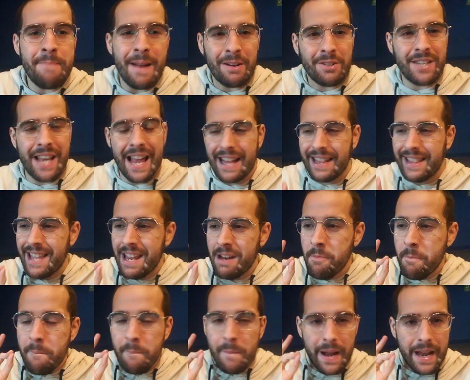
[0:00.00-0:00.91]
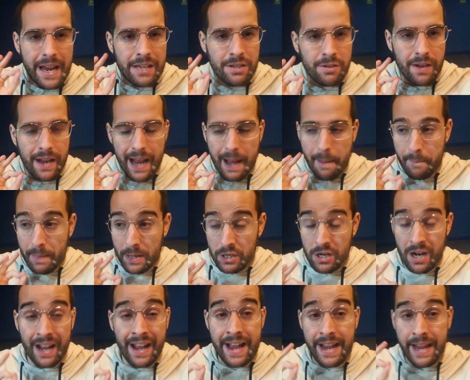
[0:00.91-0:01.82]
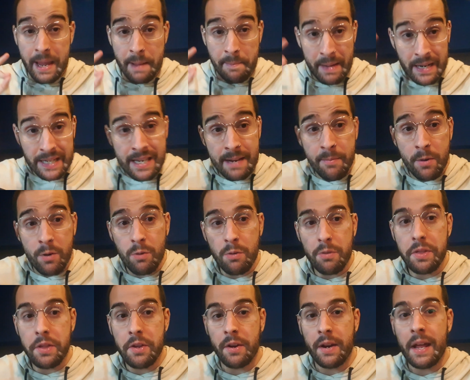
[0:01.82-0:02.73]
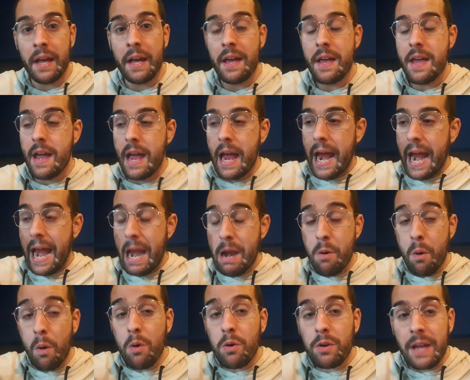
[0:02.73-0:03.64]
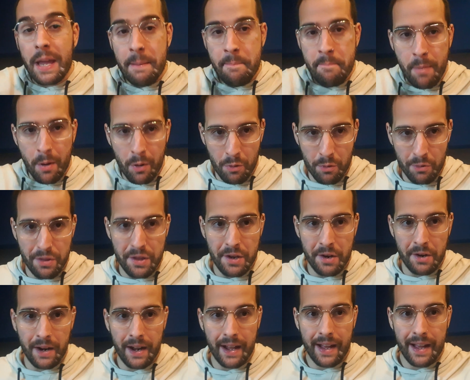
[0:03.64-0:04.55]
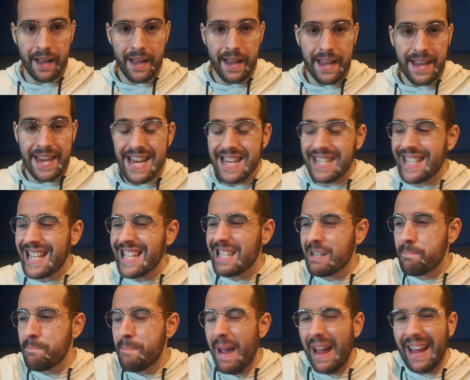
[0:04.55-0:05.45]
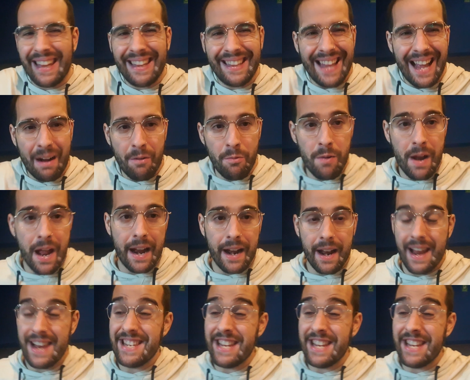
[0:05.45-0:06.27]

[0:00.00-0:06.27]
O sea, tiene un, es el personaje que más evoluciona y luego que involuciona y está espectacular.